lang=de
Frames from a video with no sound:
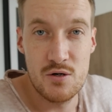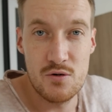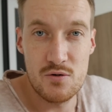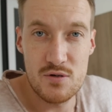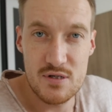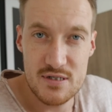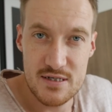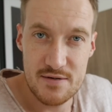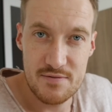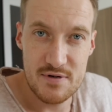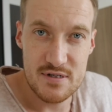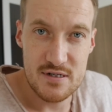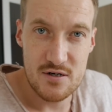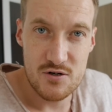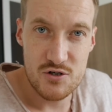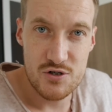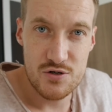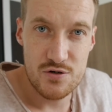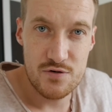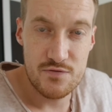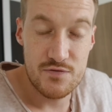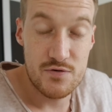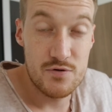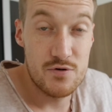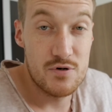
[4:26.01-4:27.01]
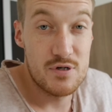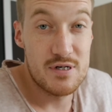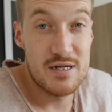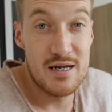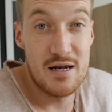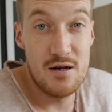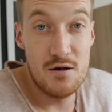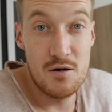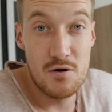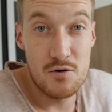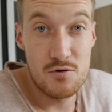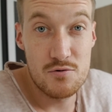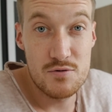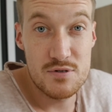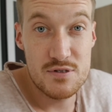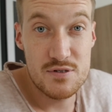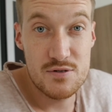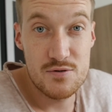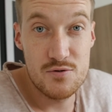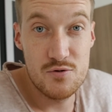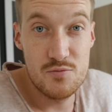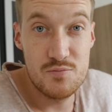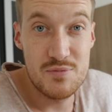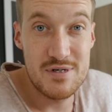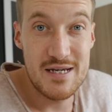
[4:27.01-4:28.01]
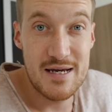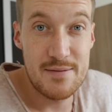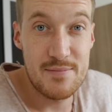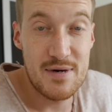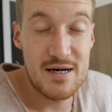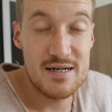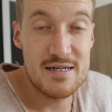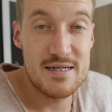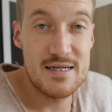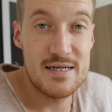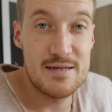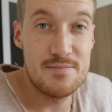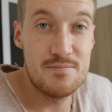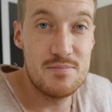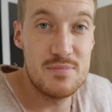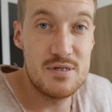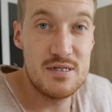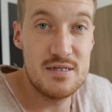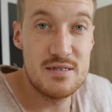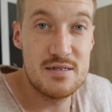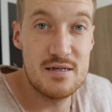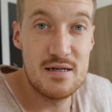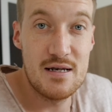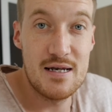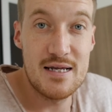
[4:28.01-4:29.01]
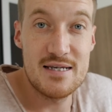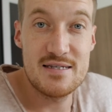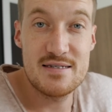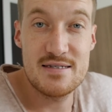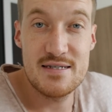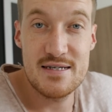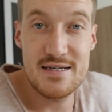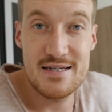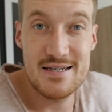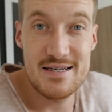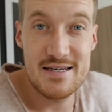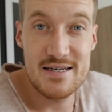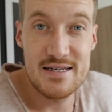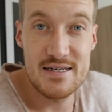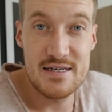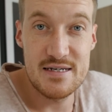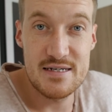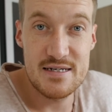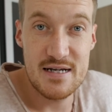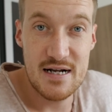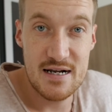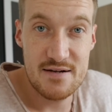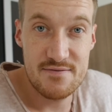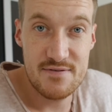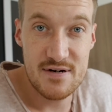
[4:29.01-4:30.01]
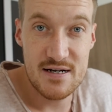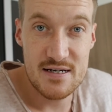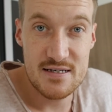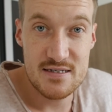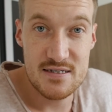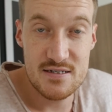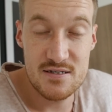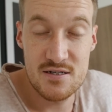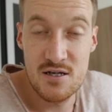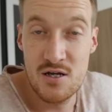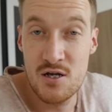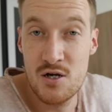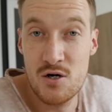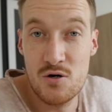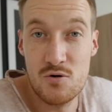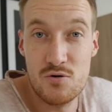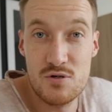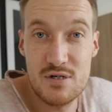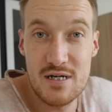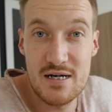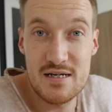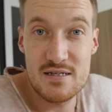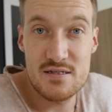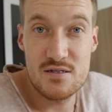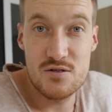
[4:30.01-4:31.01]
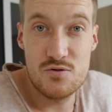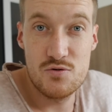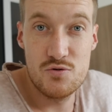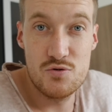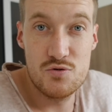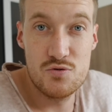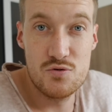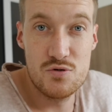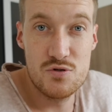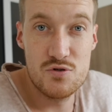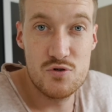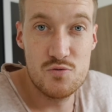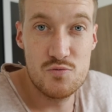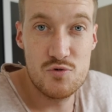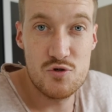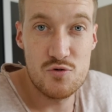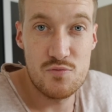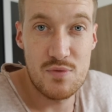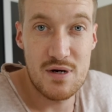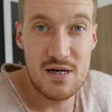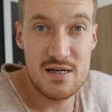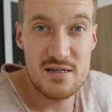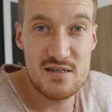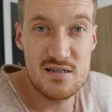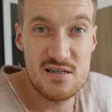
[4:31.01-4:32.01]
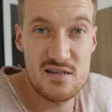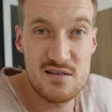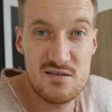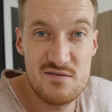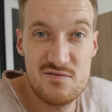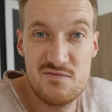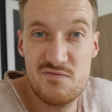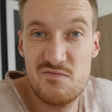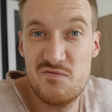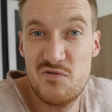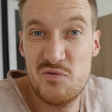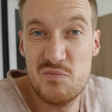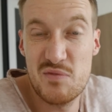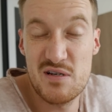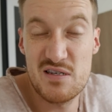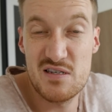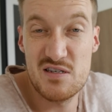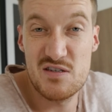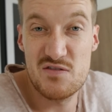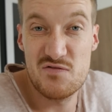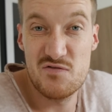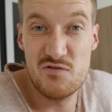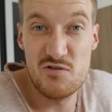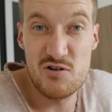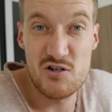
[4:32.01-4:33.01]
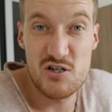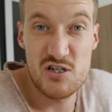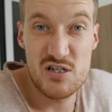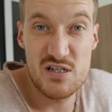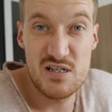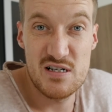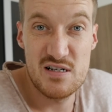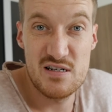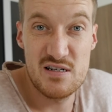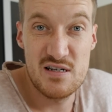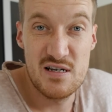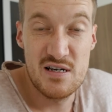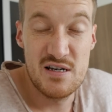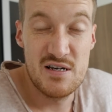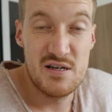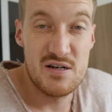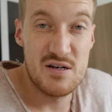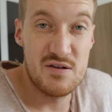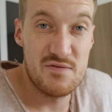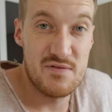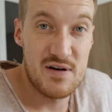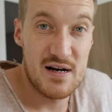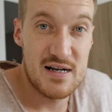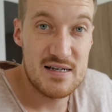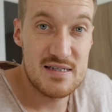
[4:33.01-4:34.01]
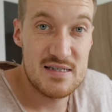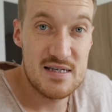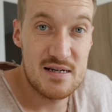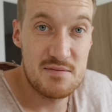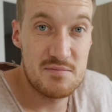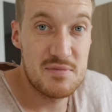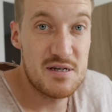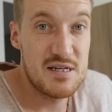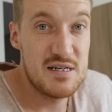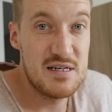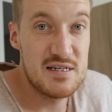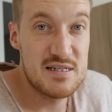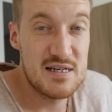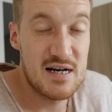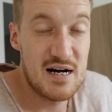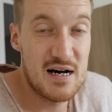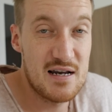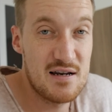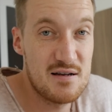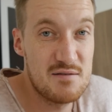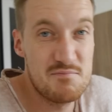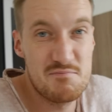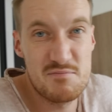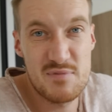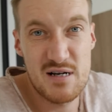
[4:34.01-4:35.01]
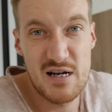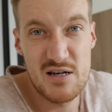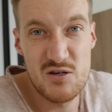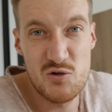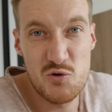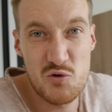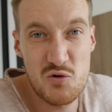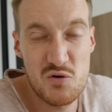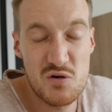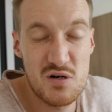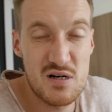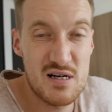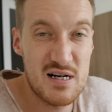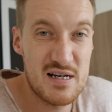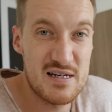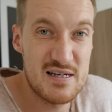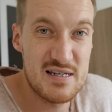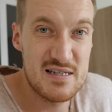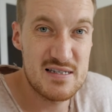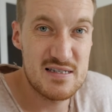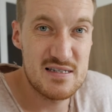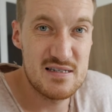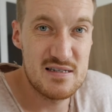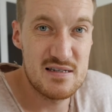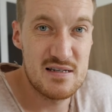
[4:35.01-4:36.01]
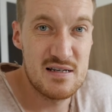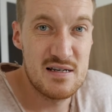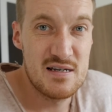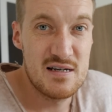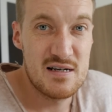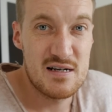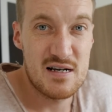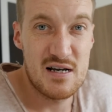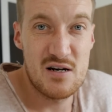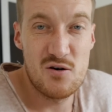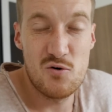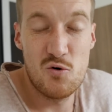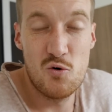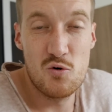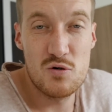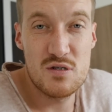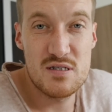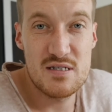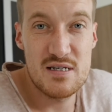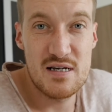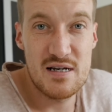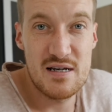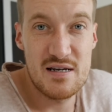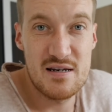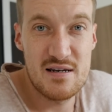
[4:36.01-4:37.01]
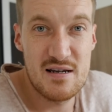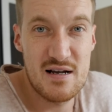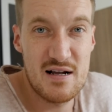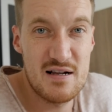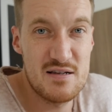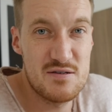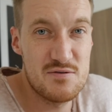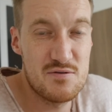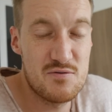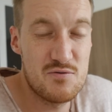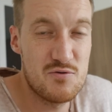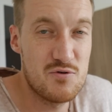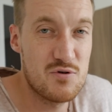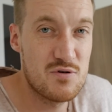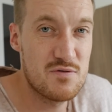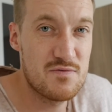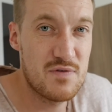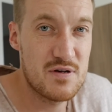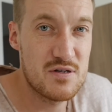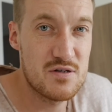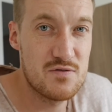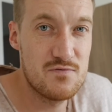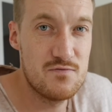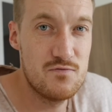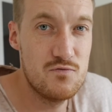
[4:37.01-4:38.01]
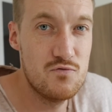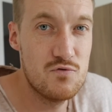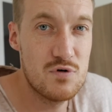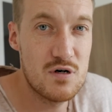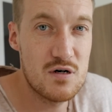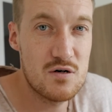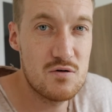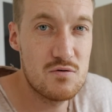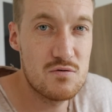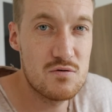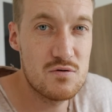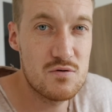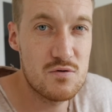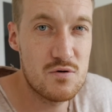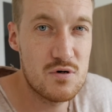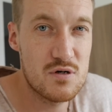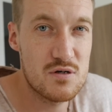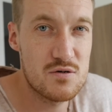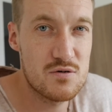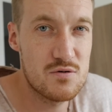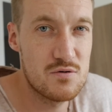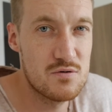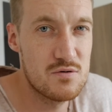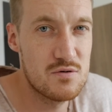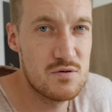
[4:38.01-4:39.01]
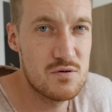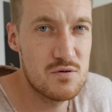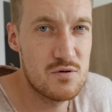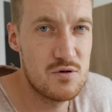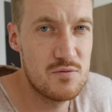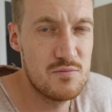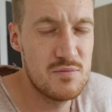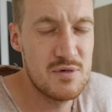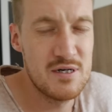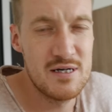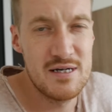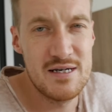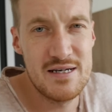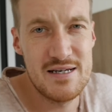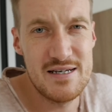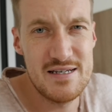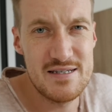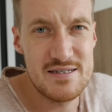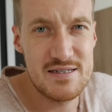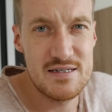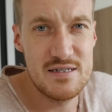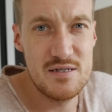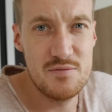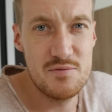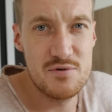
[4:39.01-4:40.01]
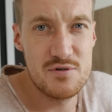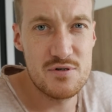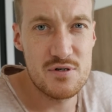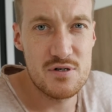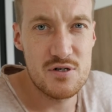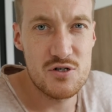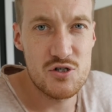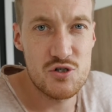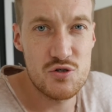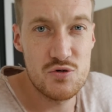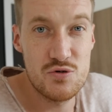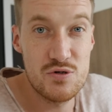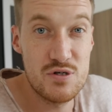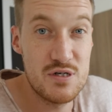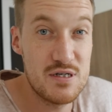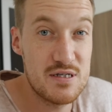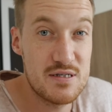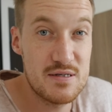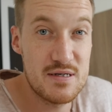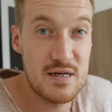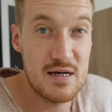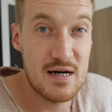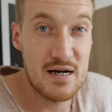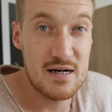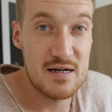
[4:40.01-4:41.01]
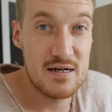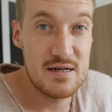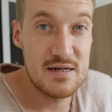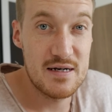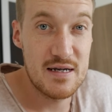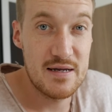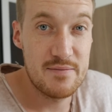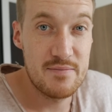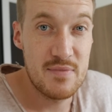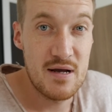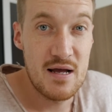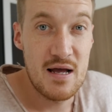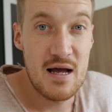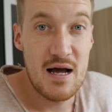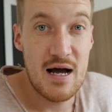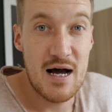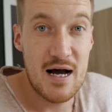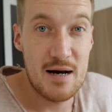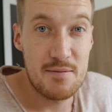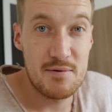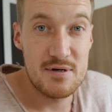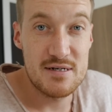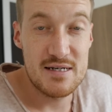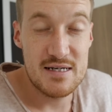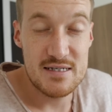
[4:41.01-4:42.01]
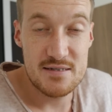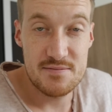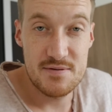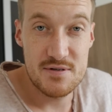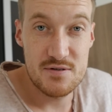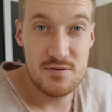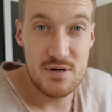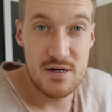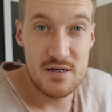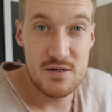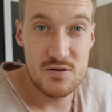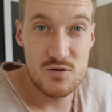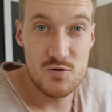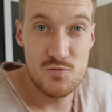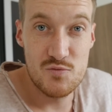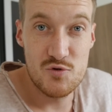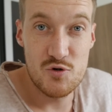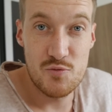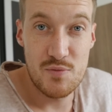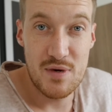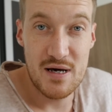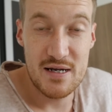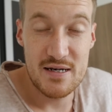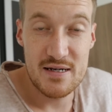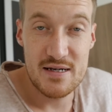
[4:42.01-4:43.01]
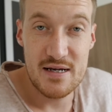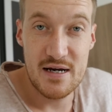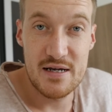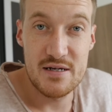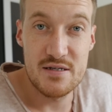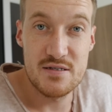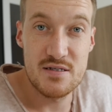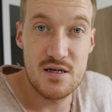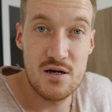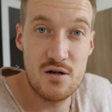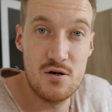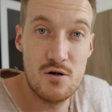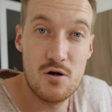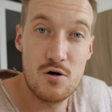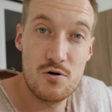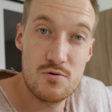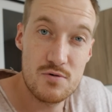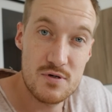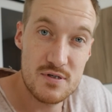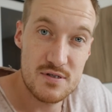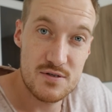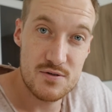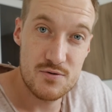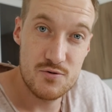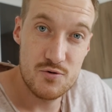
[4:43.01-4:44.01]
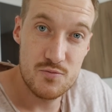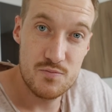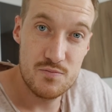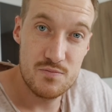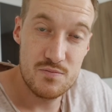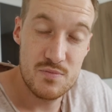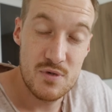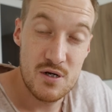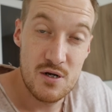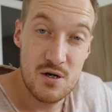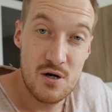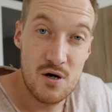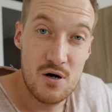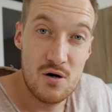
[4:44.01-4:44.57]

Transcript: Und das haben wir jetzt auch schon aufgehört, der Low-Risk-Typ, der macht eben diese lästigen Genitalwarzen. Und da ist natürlich so eine Symptomatik, wie man sich vorstellt. Eine Warze am Genitale kann jucken, kann nässen, kann rot sein. Also irgendwelche Wucherungen dort untenrum ist nie besonders schön, nicht sehr angenehm. Aber das wäre so eine Symptomatik eines Low-Risk-Typen.